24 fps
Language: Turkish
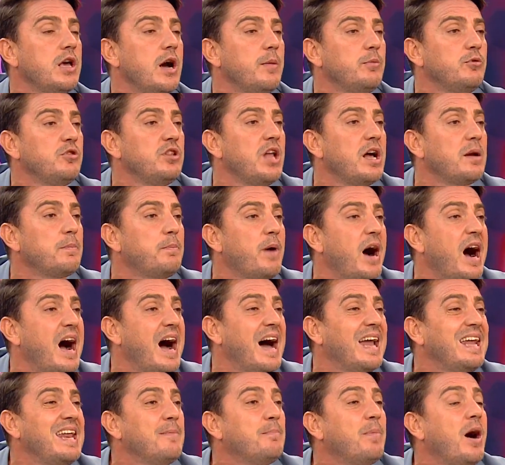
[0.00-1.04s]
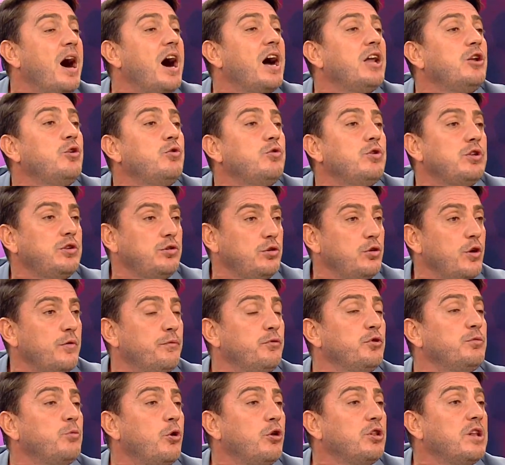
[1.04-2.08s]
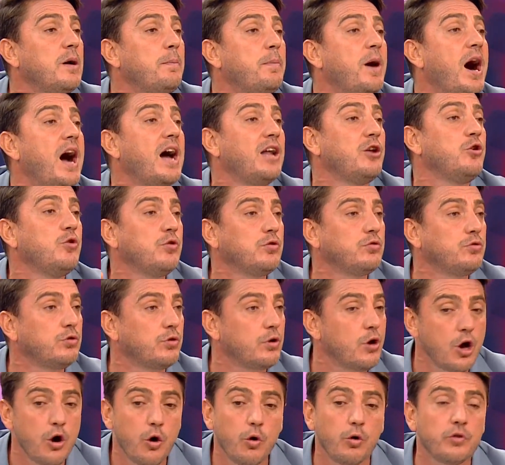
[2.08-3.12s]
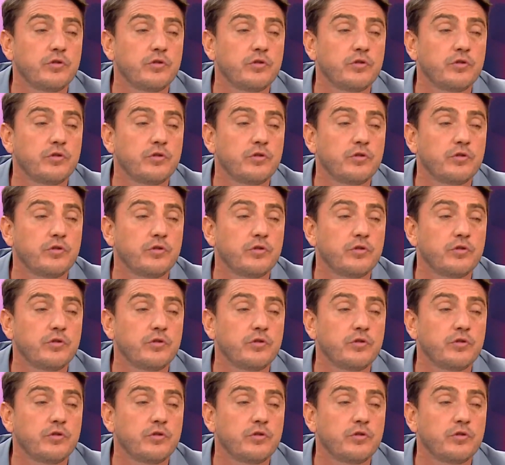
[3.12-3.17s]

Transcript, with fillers: Ya bunlar bahane, bahane üretiliyor. Futbolda bahane yoktur.